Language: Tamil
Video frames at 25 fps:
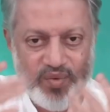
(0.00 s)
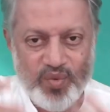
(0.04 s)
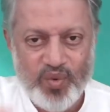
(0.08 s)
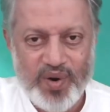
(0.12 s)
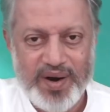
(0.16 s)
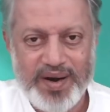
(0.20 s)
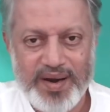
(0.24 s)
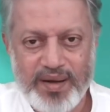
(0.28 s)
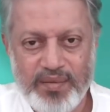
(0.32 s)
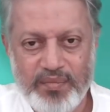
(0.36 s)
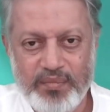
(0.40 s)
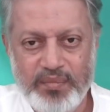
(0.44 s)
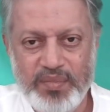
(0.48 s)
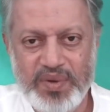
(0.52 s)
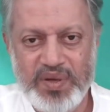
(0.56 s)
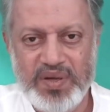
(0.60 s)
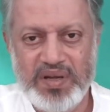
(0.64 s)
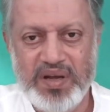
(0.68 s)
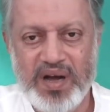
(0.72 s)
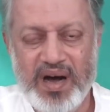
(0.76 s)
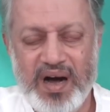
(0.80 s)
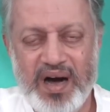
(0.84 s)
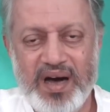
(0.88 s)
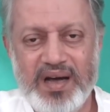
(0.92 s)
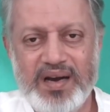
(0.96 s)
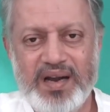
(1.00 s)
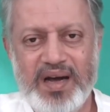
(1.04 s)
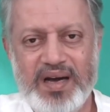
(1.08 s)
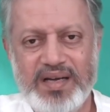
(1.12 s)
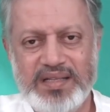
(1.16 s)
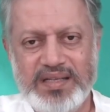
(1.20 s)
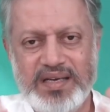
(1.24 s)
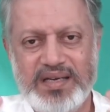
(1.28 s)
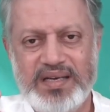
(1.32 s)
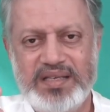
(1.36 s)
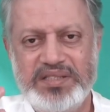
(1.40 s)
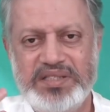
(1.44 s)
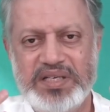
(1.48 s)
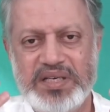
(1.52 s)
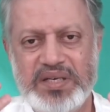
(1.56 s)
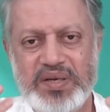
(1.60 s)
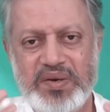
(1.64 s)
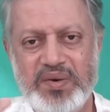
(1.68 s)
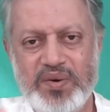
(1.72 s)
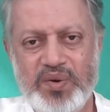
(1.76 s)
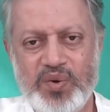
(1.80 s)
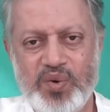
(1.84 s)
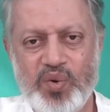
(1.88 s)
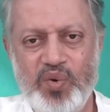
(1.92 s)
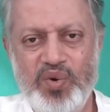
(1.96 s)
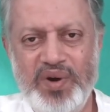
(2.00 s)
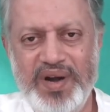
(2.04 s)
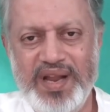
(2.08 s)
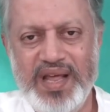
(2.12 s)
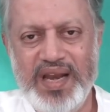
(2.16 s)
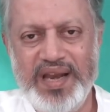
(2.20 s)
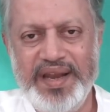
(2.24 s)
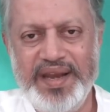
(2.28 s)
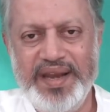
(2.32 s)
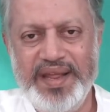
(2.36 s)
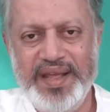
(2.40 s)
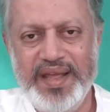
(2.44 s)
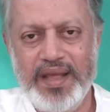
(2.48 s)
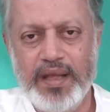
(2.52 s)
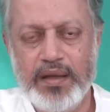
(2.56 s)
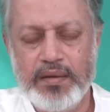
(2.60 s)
உடம்பு ஆறு ஆதார சக்கரம் குண்டலினி